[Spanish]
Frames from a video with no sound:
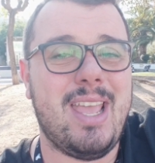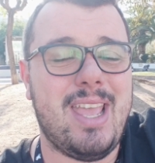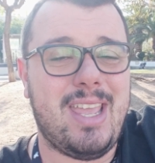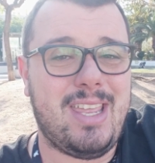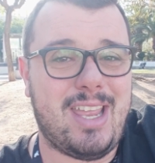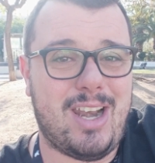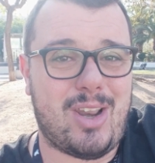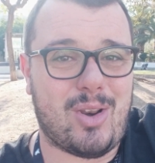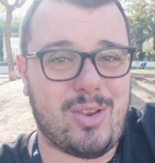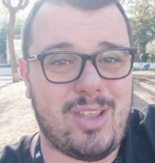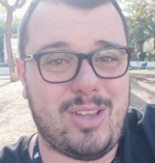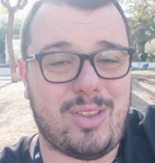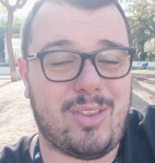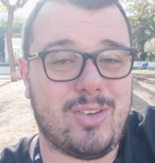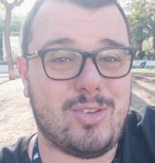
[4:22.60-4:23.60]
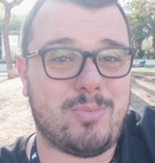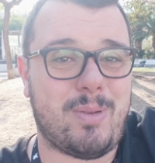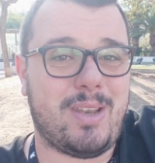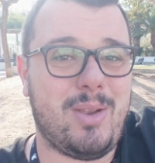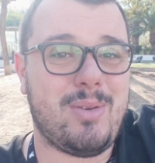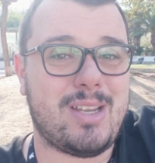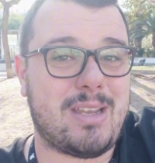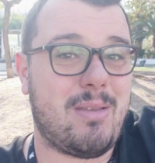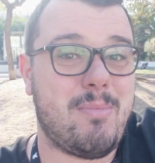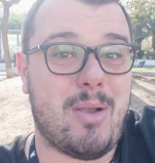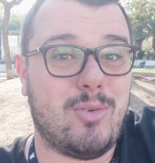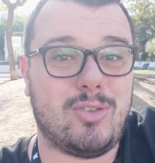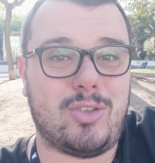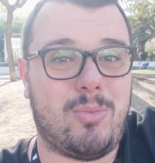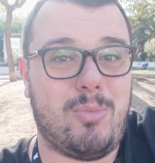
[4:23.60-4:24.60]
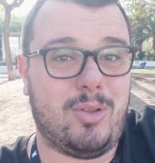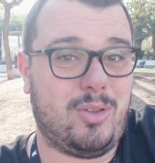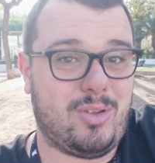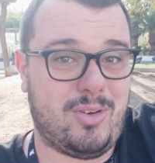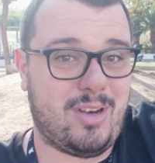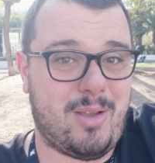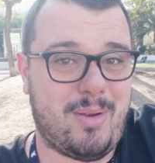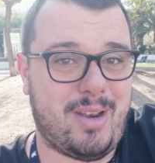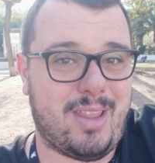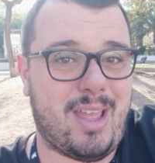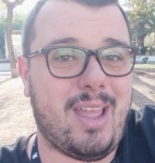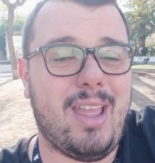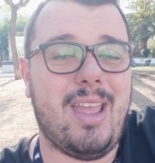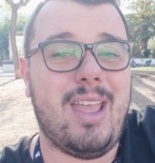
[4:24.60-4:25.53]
y el rollito de sus películas a mí me gusta un montón, la verdad,